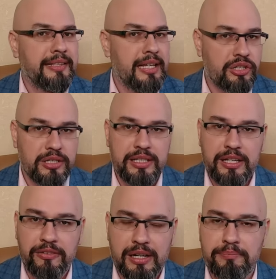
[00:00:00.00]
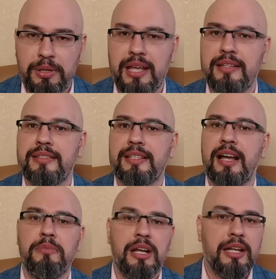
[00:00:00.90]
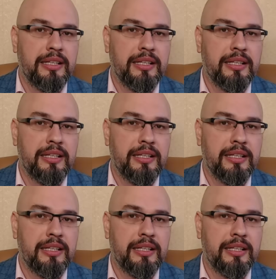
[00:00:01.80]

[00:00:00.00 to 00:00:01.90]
даже европейском,